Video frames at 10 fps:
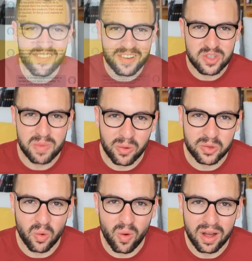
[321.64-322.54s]
Dans la phase
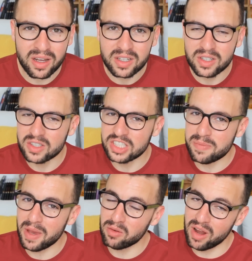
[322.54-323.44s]
numéro 3,
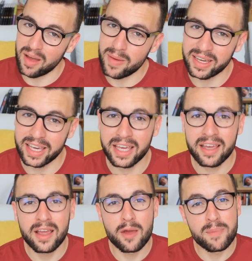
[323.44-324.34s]
j'espère que vous l'avez
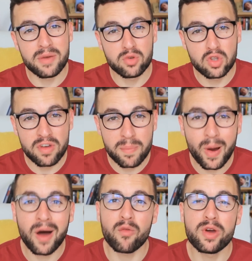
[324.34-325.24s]
remarqué, mais vous ne devez
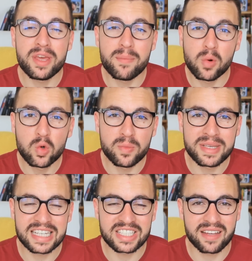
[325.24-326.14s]
pas envoyer beaucoup de
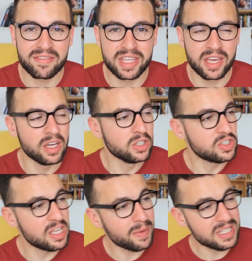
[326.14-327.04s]
messages à la fille. Je
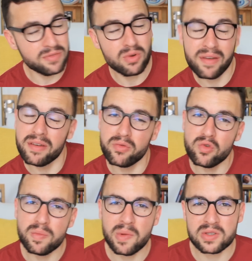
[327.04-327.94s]
ne sais pas si vous l'avez
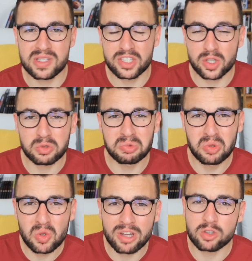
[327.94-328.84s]
vu, mais on s'échange
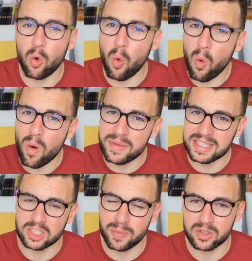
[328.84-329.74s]
2 à 3
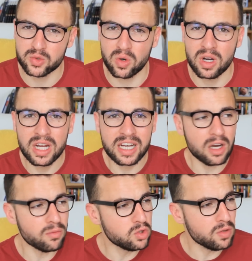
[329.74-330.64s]
messages par jour.
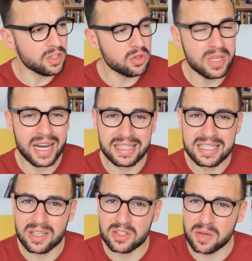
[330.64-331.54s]
Quand vous devez tenir à
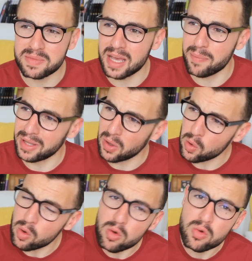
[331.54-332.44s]
distance comme ça
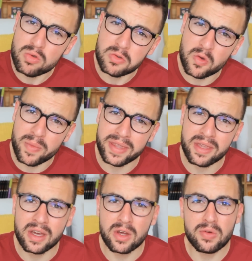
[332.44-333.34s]
pendant une
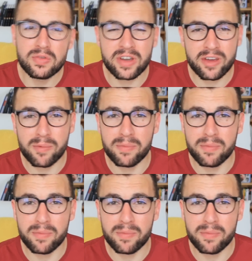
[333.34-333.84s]
semaine, ne vous,